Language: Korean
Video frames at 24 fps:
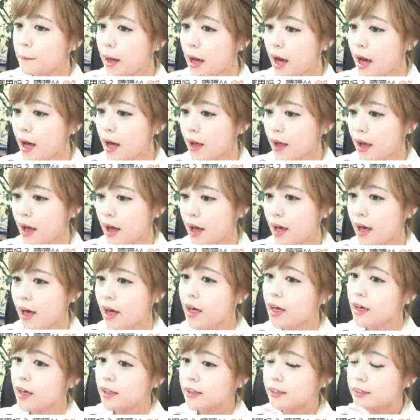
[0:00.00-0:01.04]

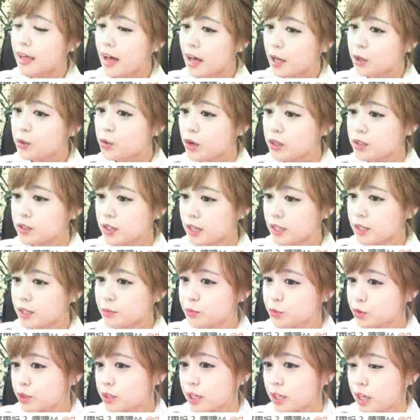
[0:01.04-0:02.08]
마가 나누어져
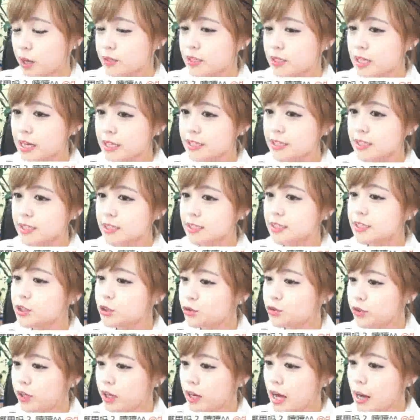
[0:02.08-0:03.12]
있는 문장이에요. 사실은
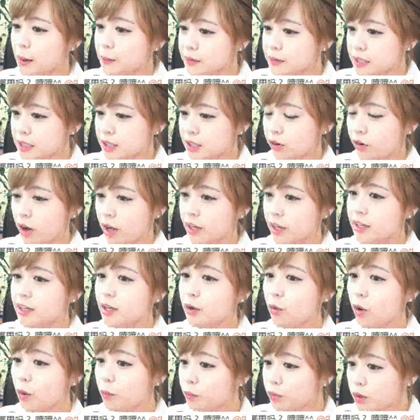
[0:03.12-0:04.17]
그 두 개를 합친 거야.
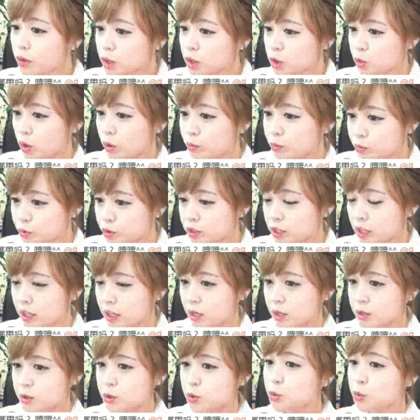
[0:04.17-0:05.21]
이게 원 플러스 원
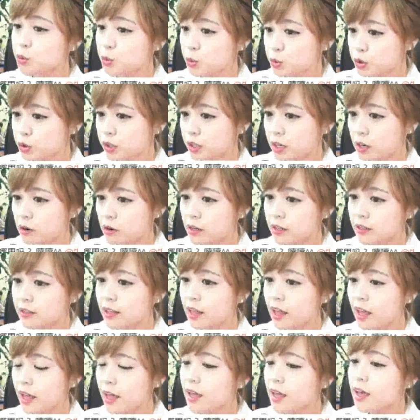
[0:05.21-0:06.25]
문장이라고 서 종속절이라고
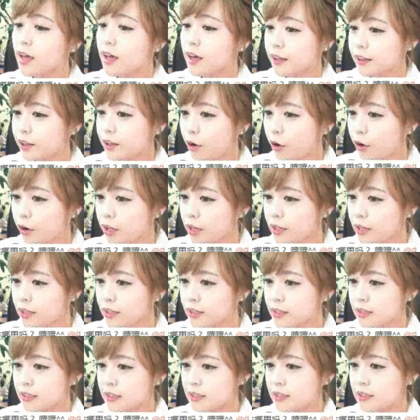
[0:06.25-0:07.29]
하는데
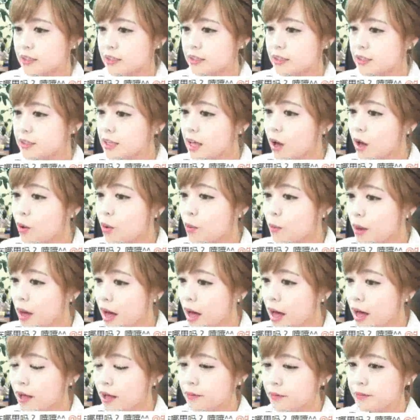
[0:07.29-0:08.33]
너희는
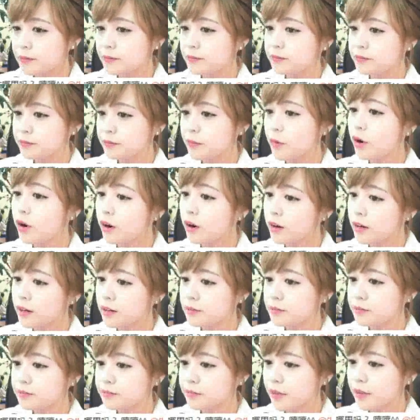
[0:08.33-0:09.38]
쯔다오마
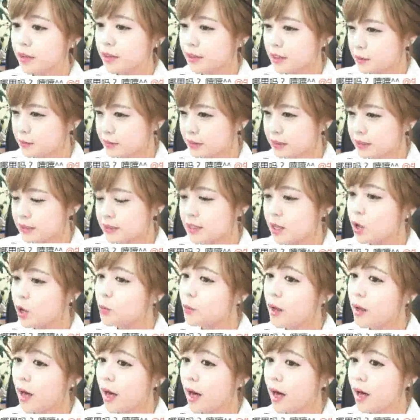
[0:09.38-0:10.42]
뭘? 님은
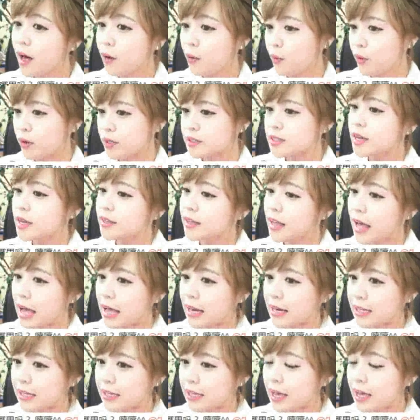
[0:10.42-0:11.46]
쯔다오마 워자의
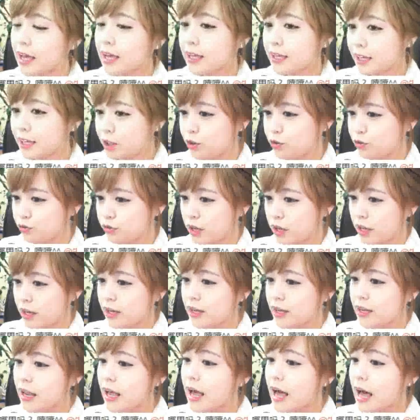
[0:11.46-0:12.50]
나리 이두
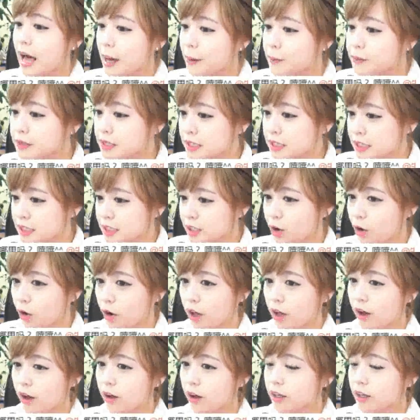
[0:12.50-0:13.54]
개를 합친
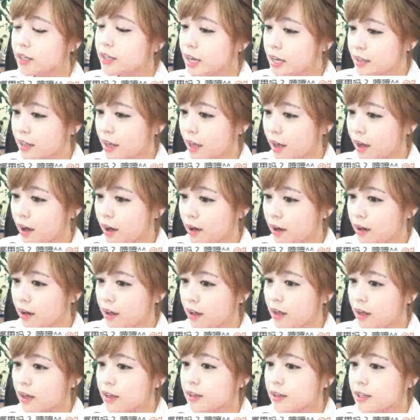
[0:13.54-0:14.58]
거예요. 이해돼요?
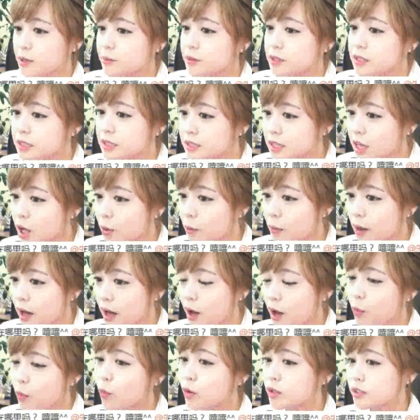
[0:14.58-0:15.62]
님은
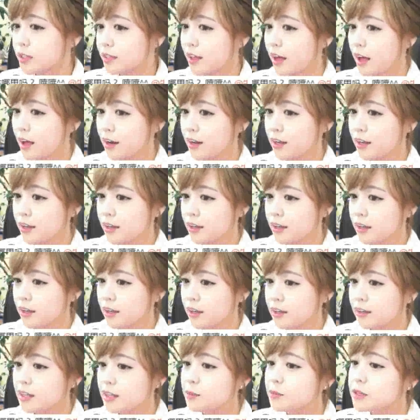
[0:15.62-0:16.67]
쯔다오마 워자의 나리
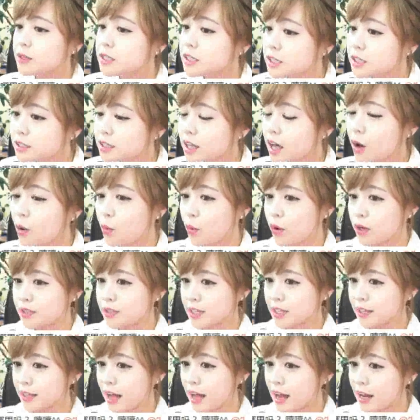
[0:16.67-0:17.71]
님은 쯔다오
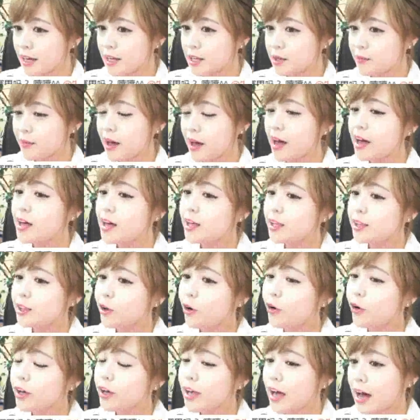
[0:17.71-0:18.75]
워자의 나리마
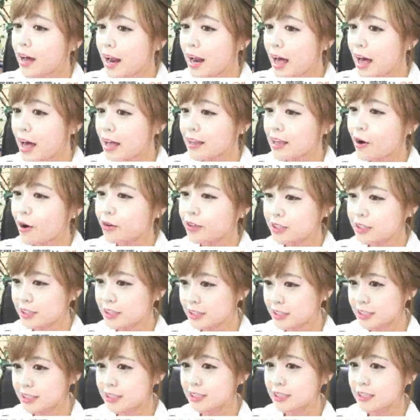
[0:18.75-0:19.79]
너희 알아? 나 어디
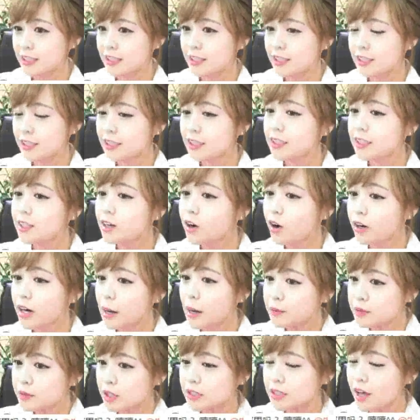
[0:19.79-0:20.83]
있는지 이걸
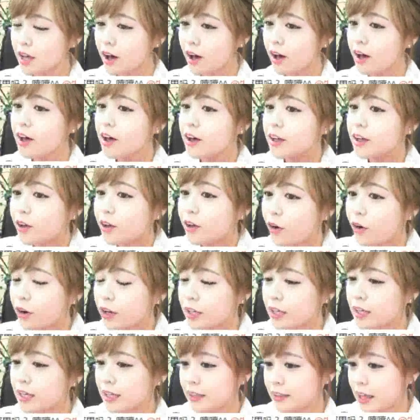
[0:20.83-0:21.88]
합쳐서
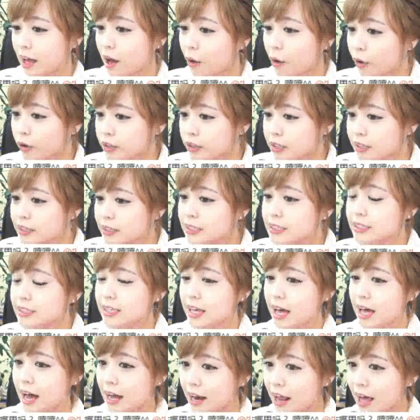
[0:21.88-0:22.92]
너희 나 어디
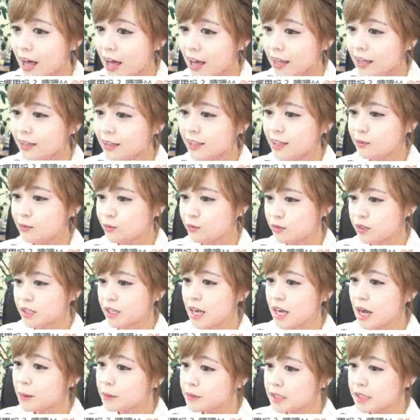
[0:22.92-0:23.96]
있는지 알아? 이렇게
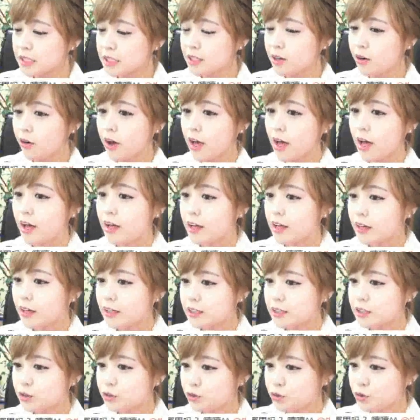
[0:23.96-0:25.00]
문장을 합친 거야.
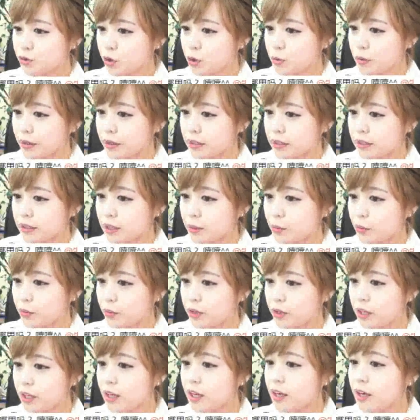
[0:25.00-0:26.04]
그래서 구조를 만들다
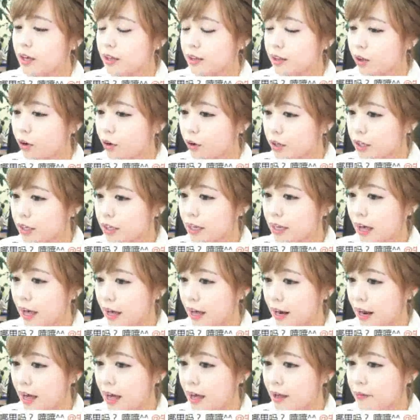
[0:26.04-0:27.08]
보니 너희
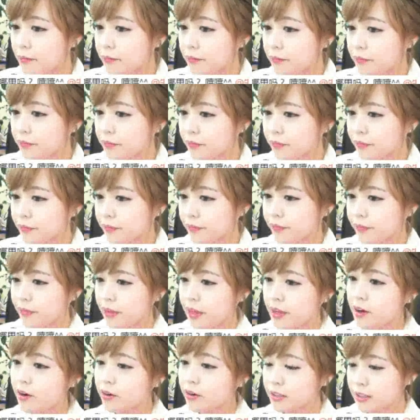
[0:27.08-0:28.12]
알아?
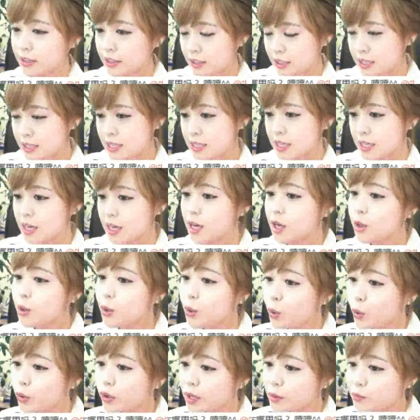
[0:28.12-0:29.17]
내가 어디 있는지
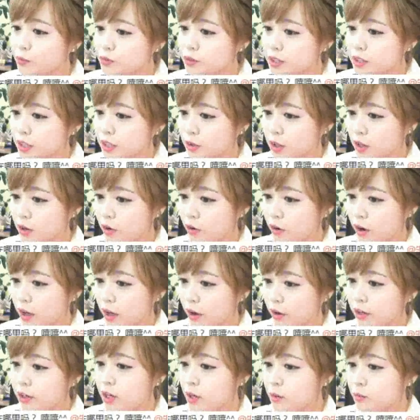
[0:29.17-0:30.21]
이렇게 문장이 된
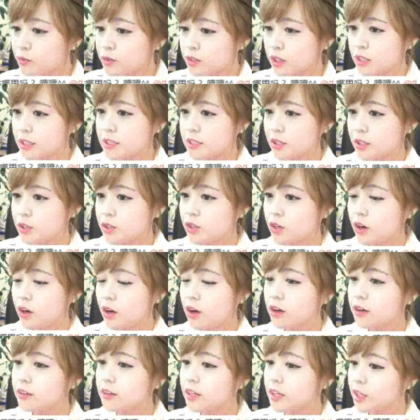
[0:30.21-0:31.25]
거예요. 이런 문장이 있었죠.
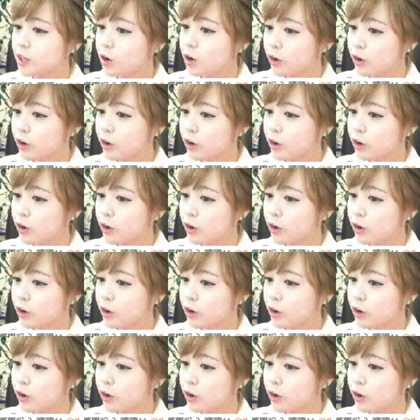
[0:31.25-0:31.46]
근데